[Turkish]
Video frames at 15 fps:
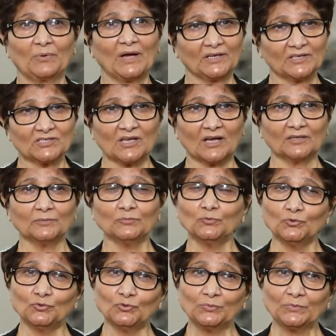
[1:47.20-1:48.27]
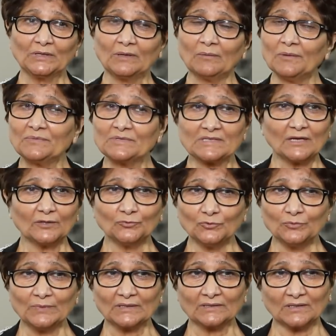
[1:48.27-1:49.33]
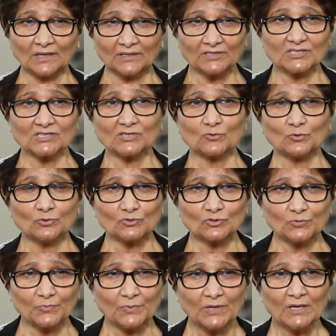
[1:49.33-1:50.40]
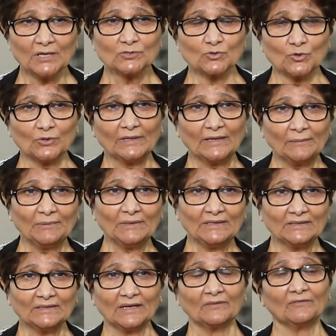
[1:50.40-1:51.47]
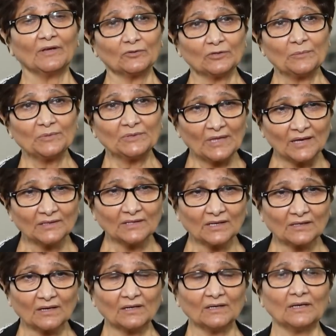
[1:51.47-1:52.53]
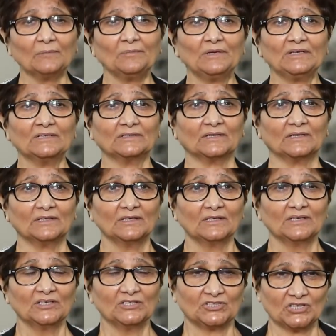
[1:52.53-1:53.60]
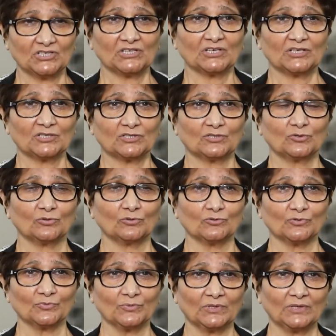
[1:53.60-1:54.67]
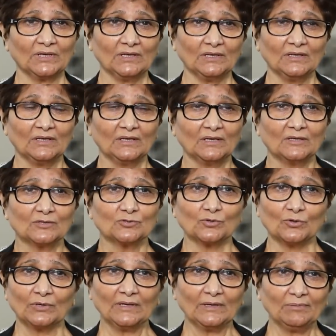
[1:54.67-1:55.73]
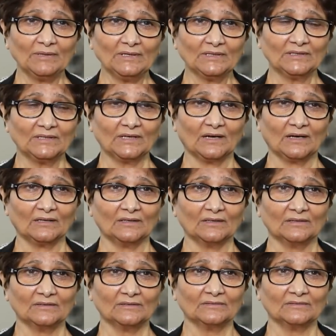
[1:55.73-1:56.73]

Pakize Hanım duydum dedi ama bizler duymadık. Hani hızlı konuşup söyleyebilirdi yani veyahut da bir daha tekrarlayabilirdi. İçecek istiyorsunuz mu diye. Söyleyebilirdi yani.